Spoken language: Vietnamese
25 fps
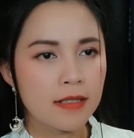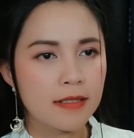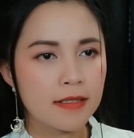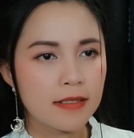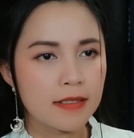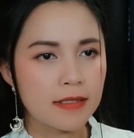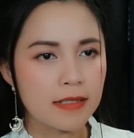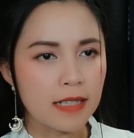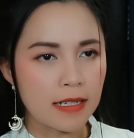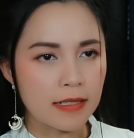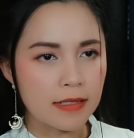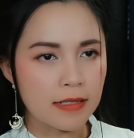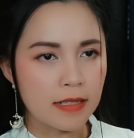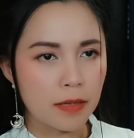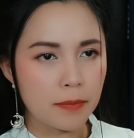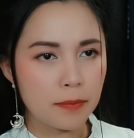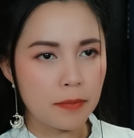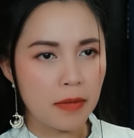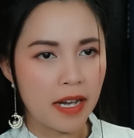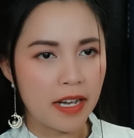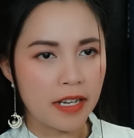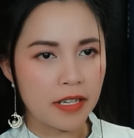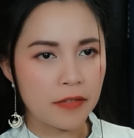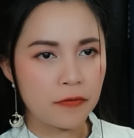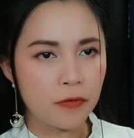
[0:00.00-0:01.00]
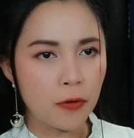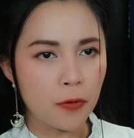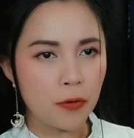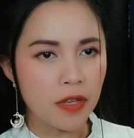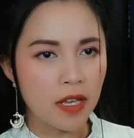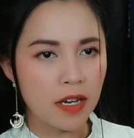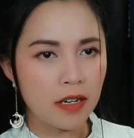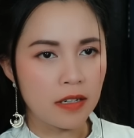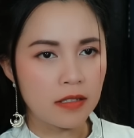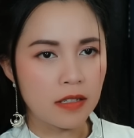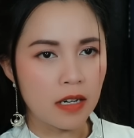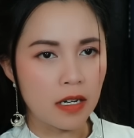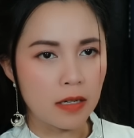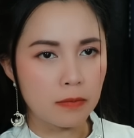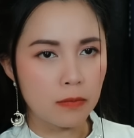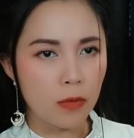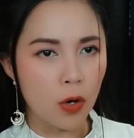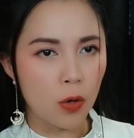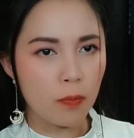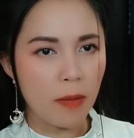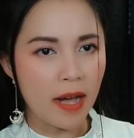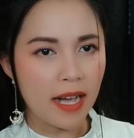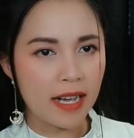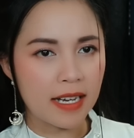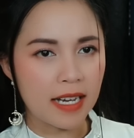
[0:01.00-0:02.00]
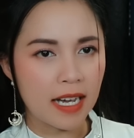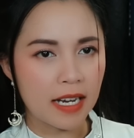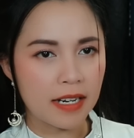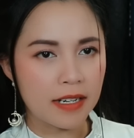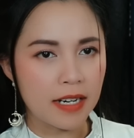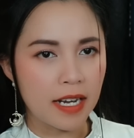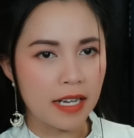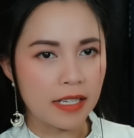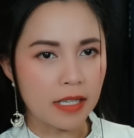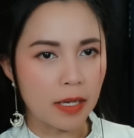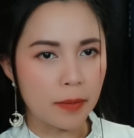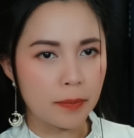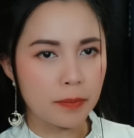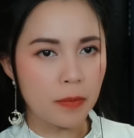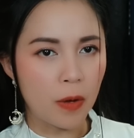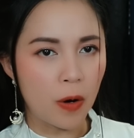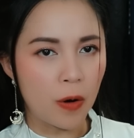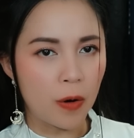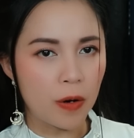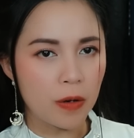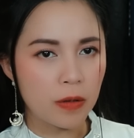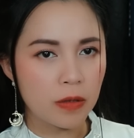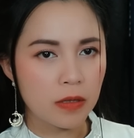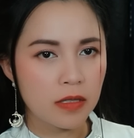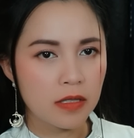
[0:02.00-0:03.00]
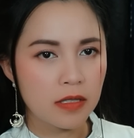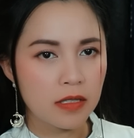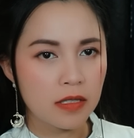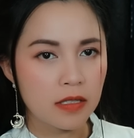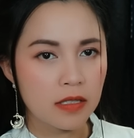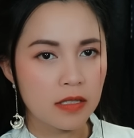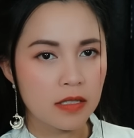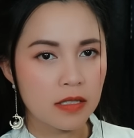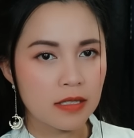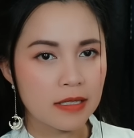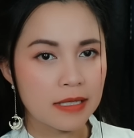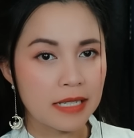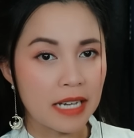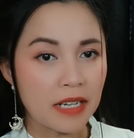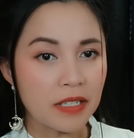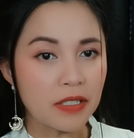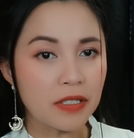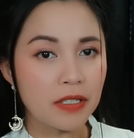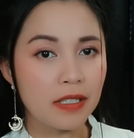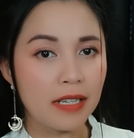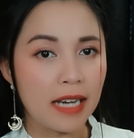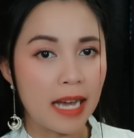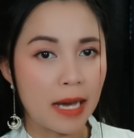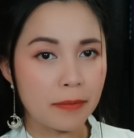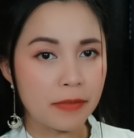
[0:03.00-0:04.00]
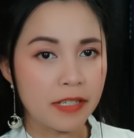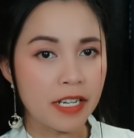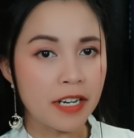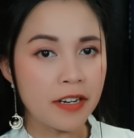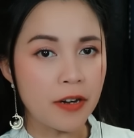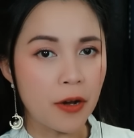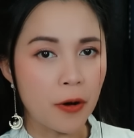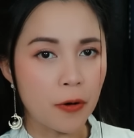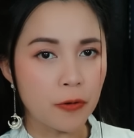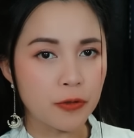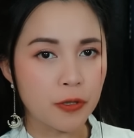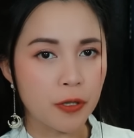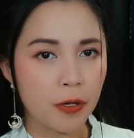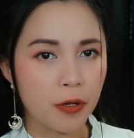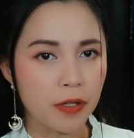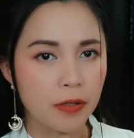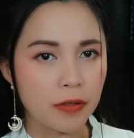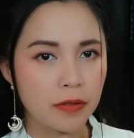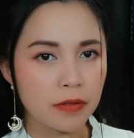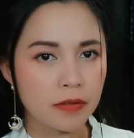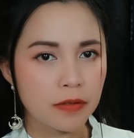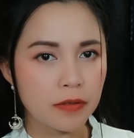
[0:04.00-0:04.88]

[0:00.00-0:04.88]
Sáng sớm mai phu nhân cần một bát canh để tẩm bổ. Các người làm đến đâu rồi?